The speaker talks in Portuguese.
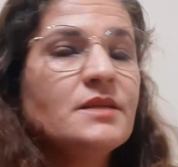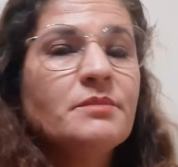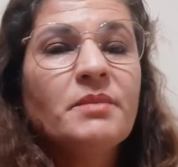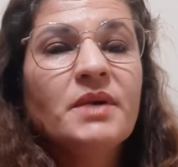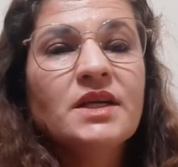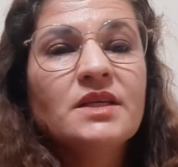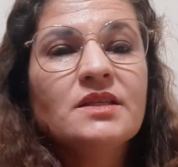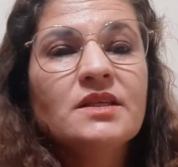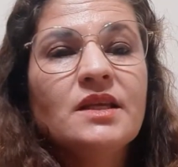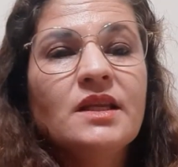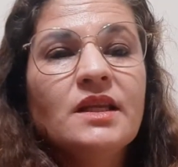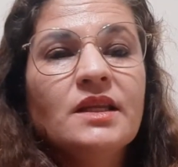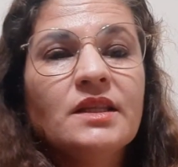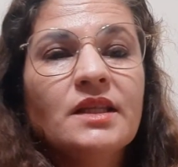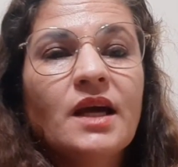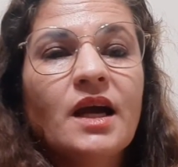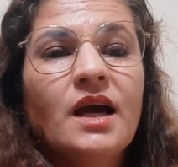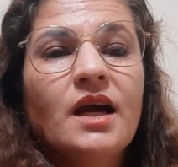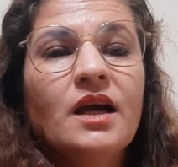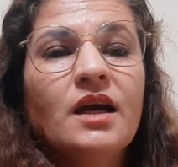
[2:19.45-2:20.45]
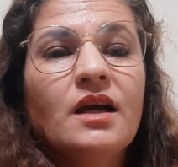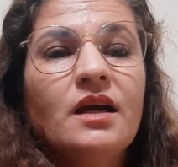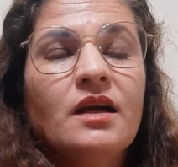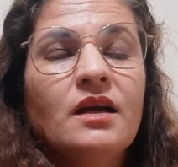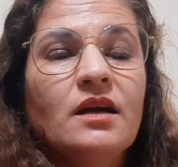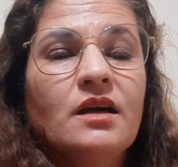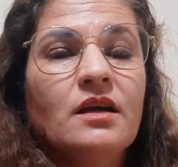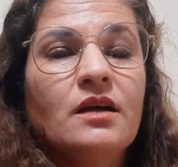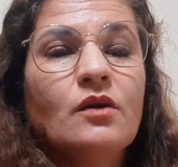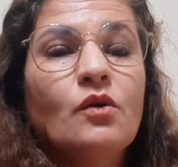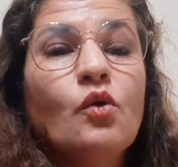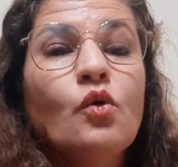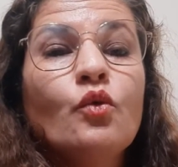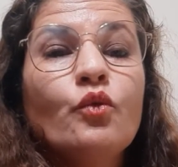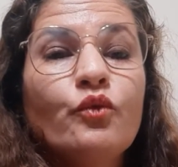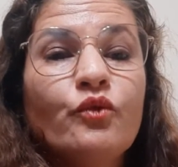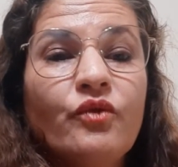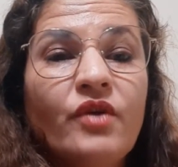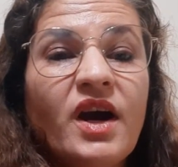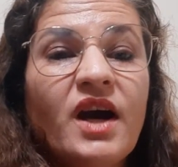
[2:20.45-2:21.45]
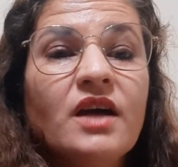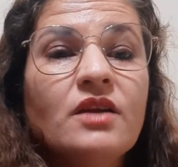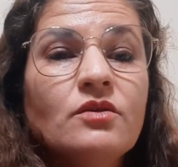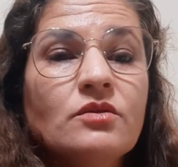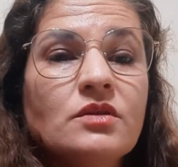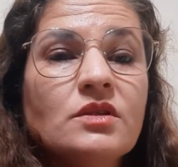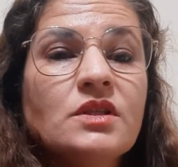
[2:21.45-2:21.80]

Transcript: mas ele tá com vários